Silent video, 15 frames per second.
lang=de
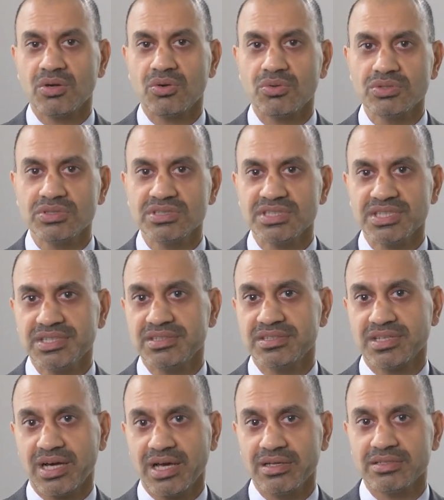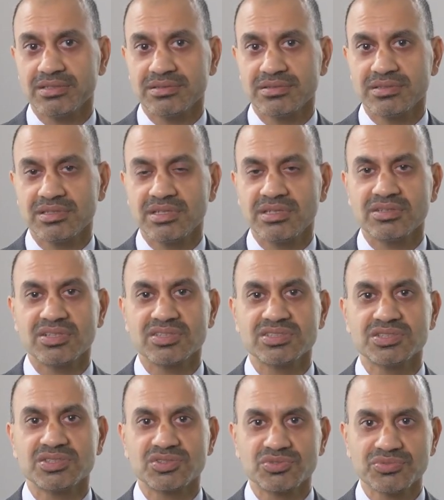Und Ihnen allen, dass
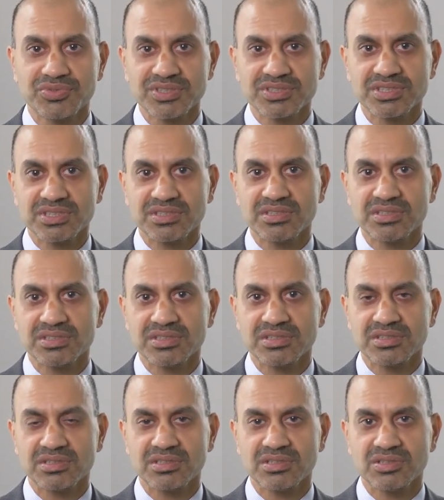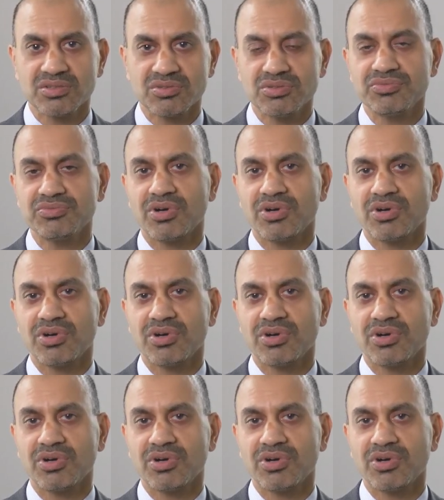Sie zuversichtlich und